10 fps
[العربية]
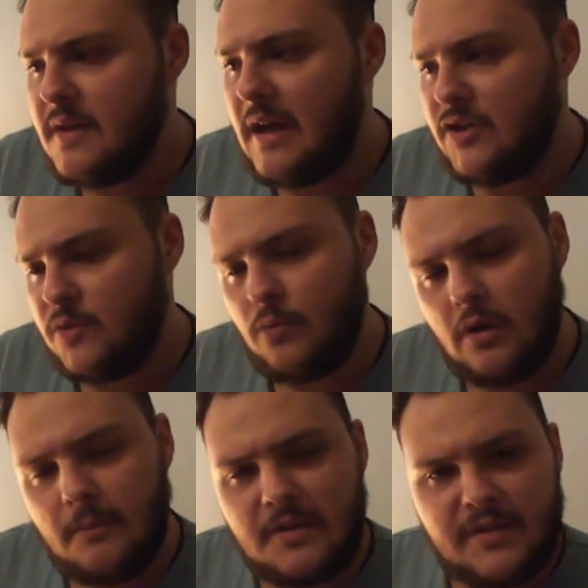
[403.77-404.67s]
ده عشان
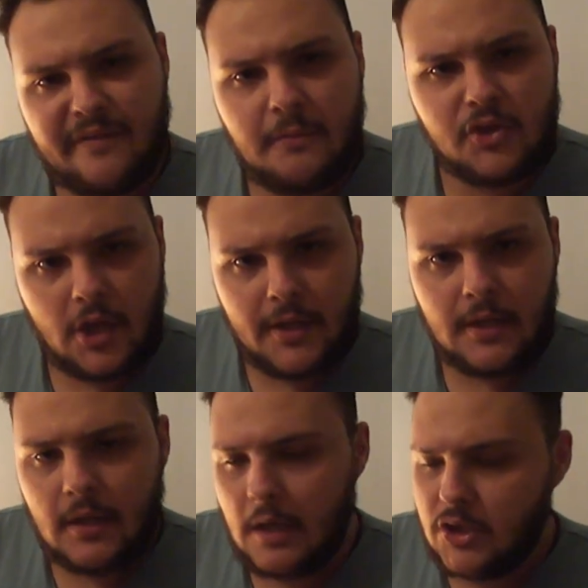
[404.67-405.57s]
مجرد بس فيلم
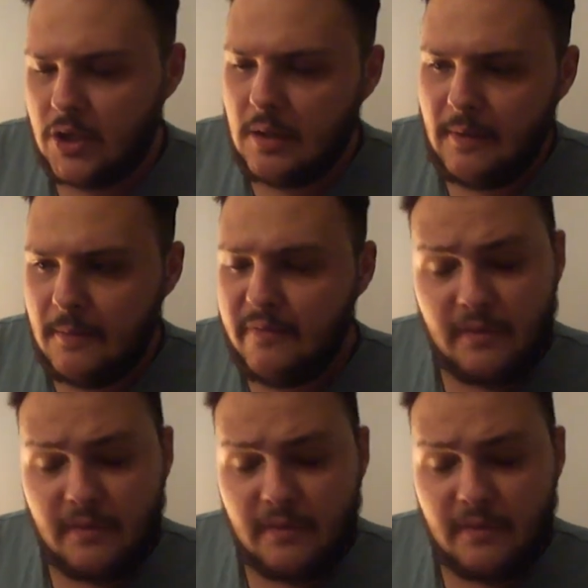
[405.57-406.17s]
شاينينج عشان انا بحب